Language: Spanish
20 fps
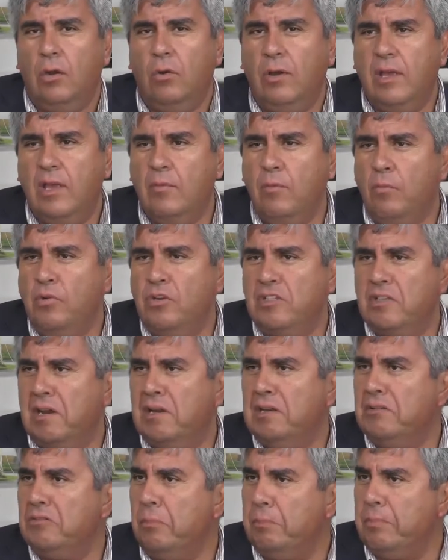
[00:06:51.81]
Los equipos
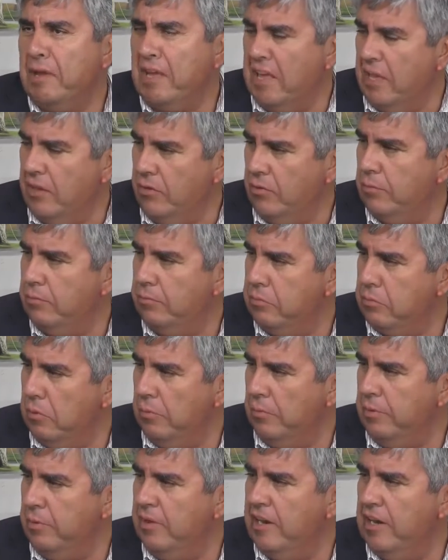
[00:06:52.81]
municipales son pequeños,
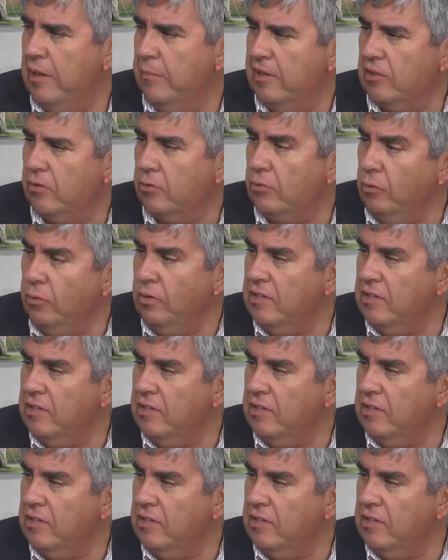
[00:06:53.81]
como primer elemento.